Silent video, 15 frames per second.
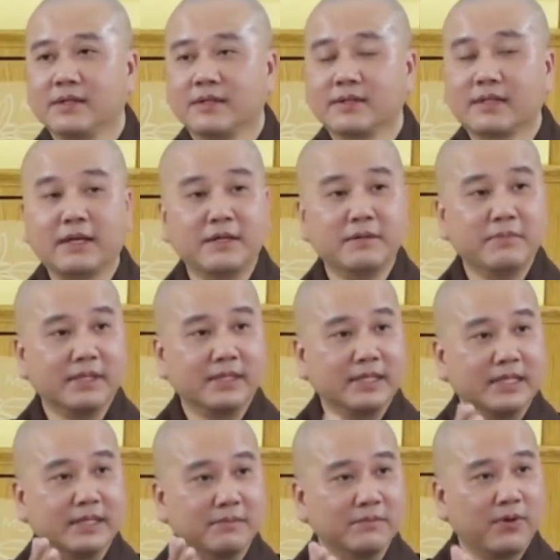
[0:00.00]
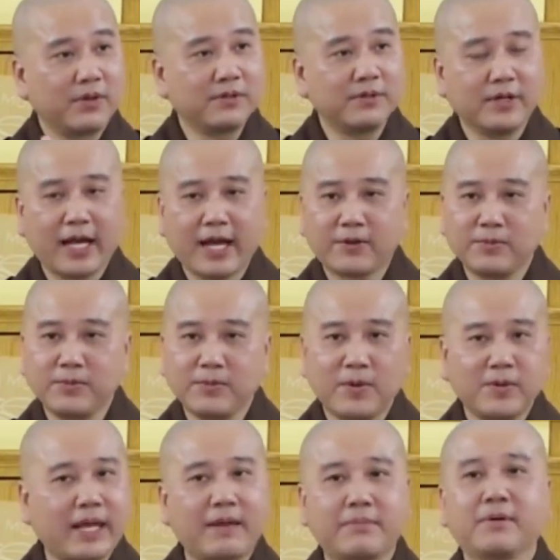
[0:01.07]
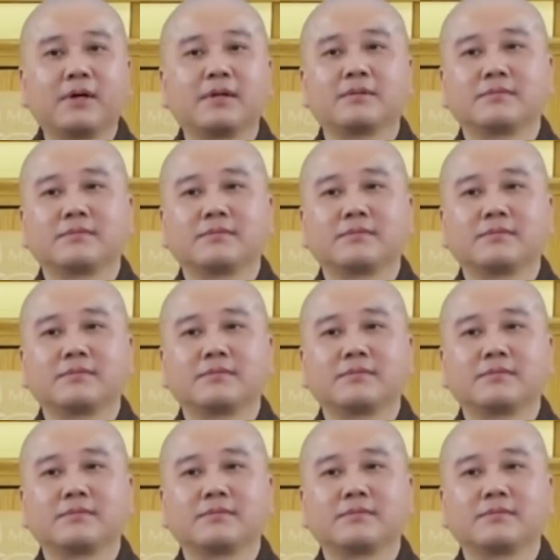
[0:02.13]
Tại vì mình nhìn mọi người ai cũng ngồi đẹp hết.